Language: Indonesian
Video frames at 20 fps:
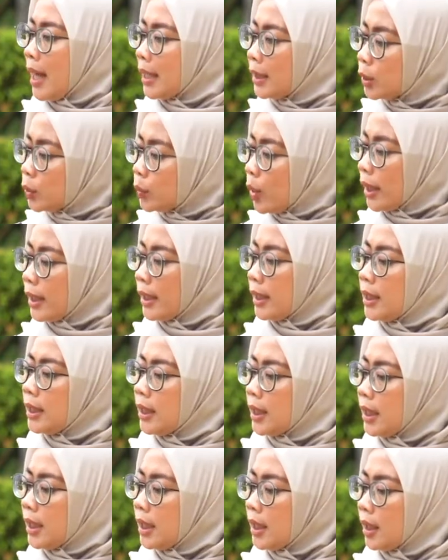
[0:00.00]
bantuan
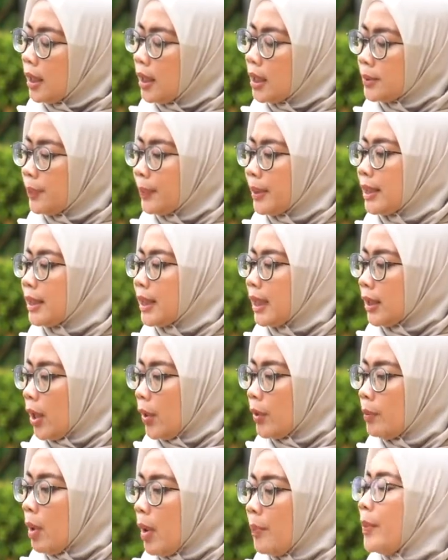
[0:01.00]
ini? Uh, seperti kita
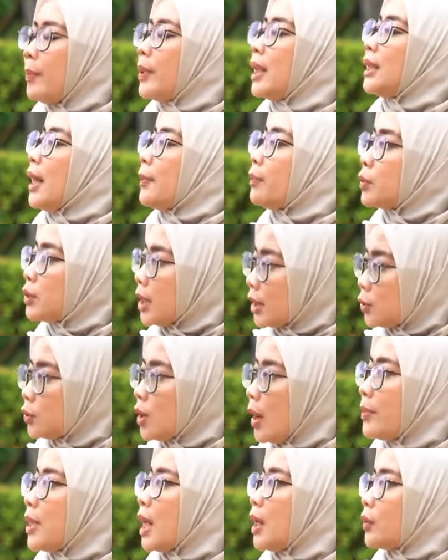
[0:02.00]
ketahui bahwa pemerintah pusat
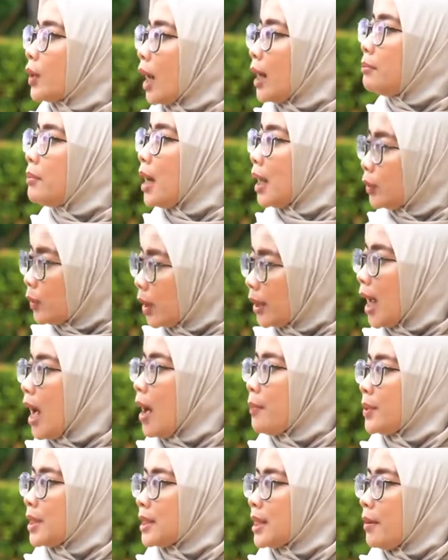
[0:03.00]
juga menyalurkan bantuan yang
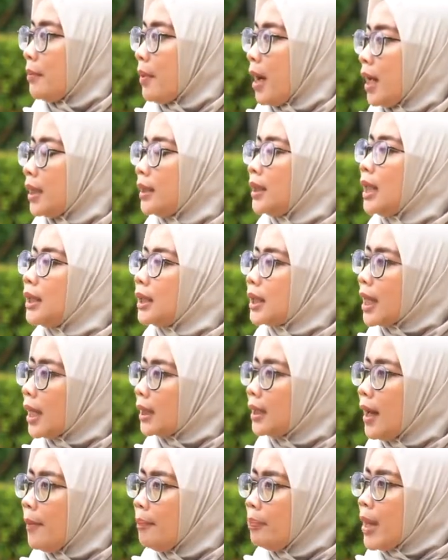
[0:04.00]
hampir sama. Dan
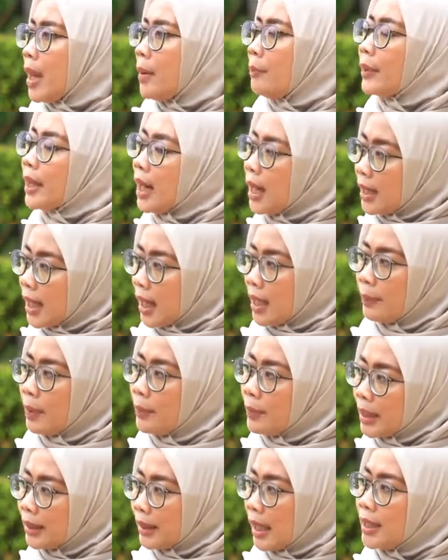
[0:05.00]
ternyata peran dari
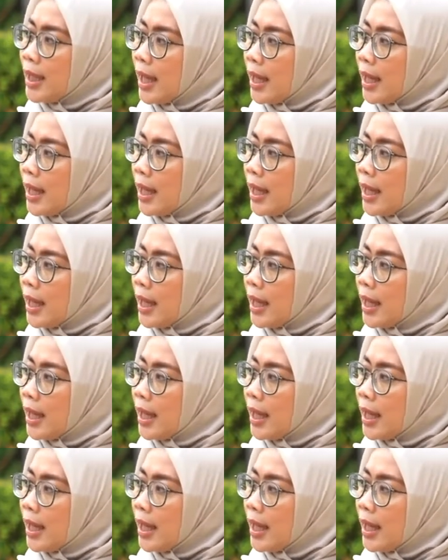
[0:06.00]
pemerintah